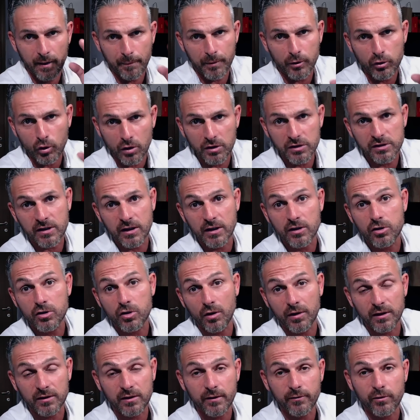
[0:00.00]
Perciò
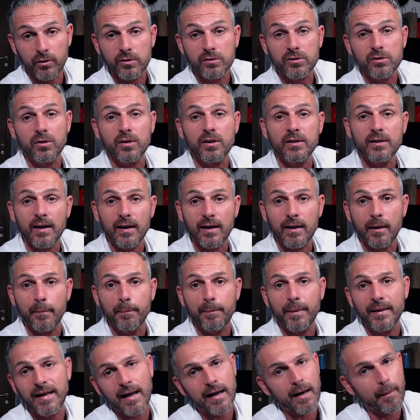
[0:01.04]
iscrizione, attivazione della
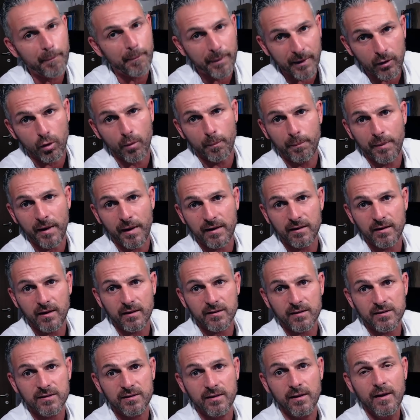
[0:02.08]
campanella per non
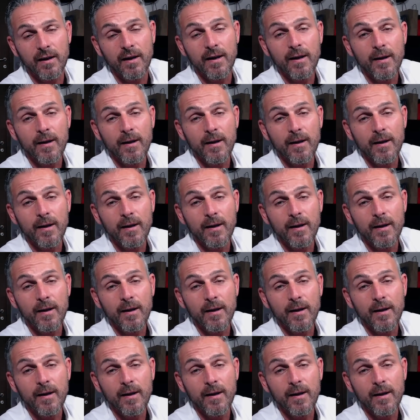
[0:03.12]
perdersi